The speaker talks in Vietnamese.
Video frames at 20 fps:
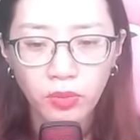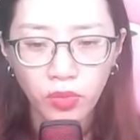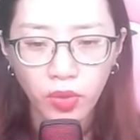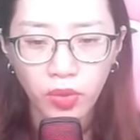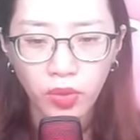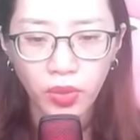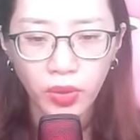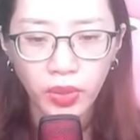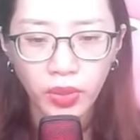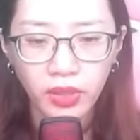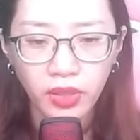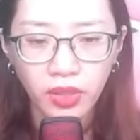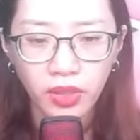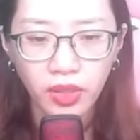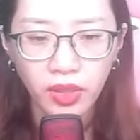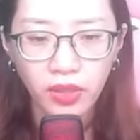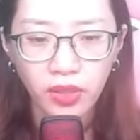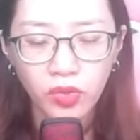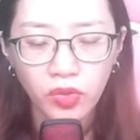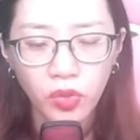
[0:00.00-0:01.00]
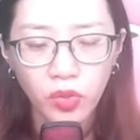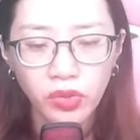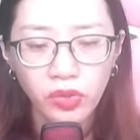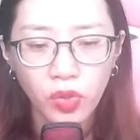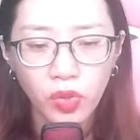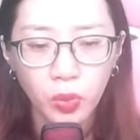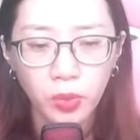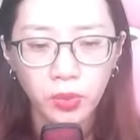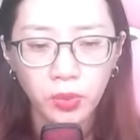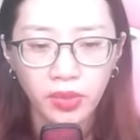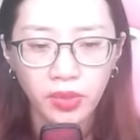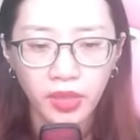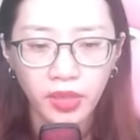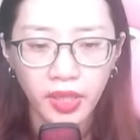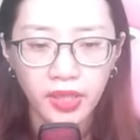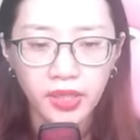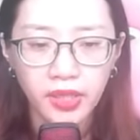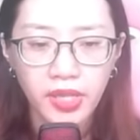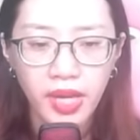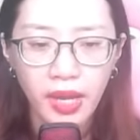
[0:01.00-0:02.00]
mồ hôi, cuối cùng
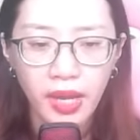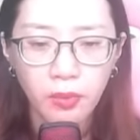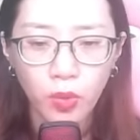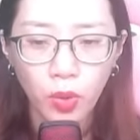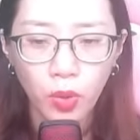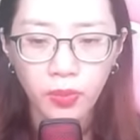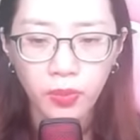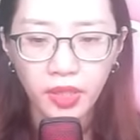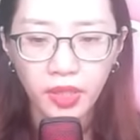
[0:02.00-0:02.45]
nghĩ ra một